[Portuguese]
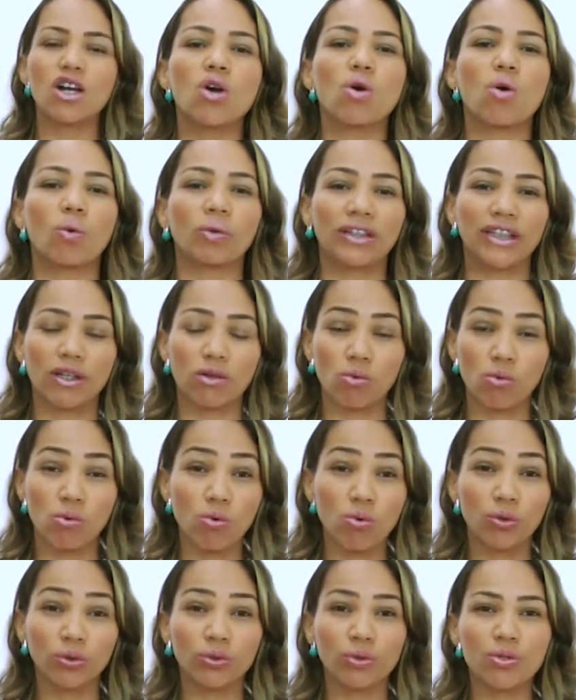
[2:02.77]

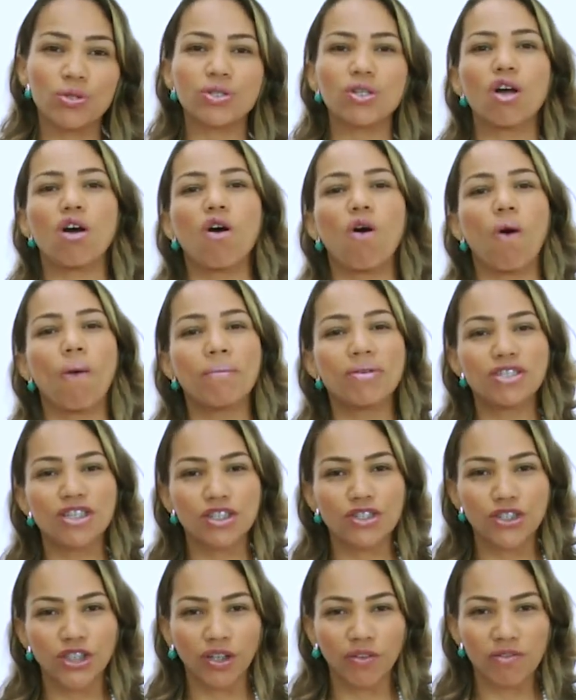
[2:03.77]
conteúdos,
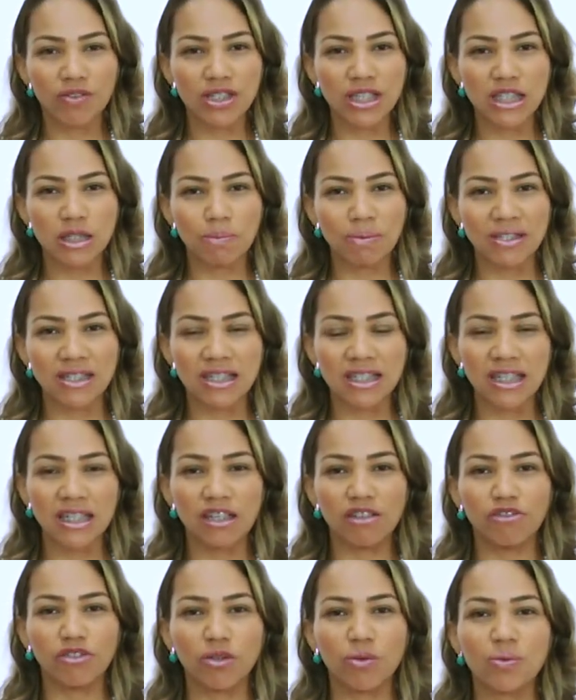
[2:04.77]
objetivos
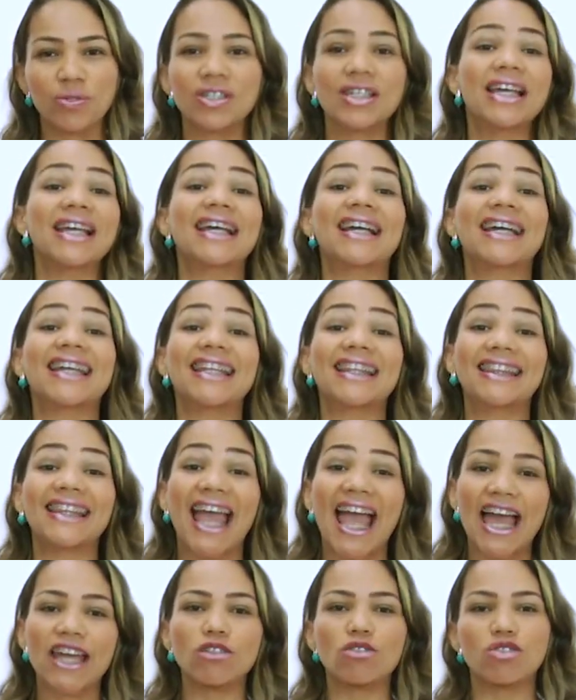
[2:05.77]
específicos,
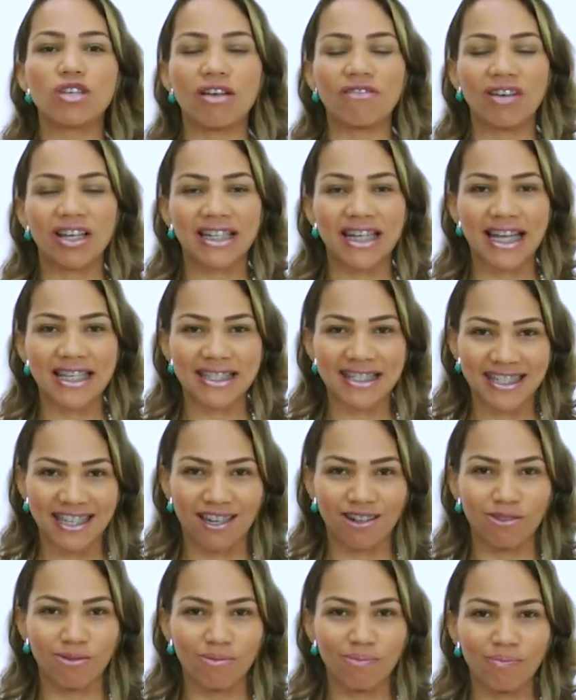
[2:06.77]
critérios de
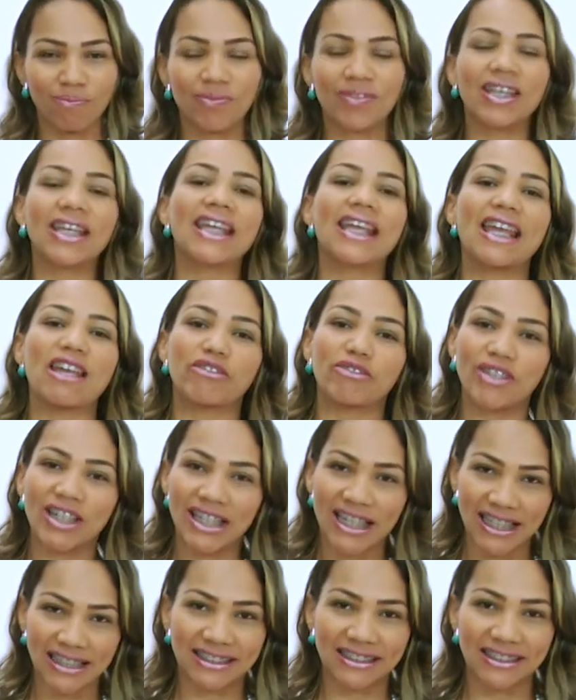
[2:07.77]
avaliação e
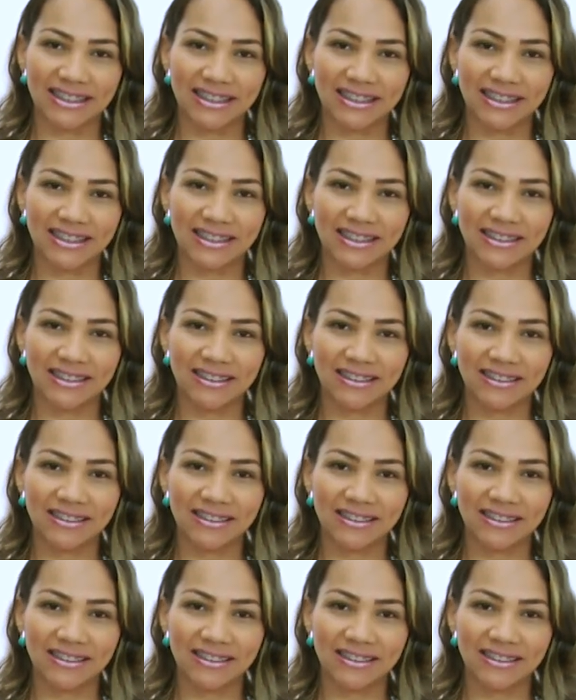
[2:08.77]
referências.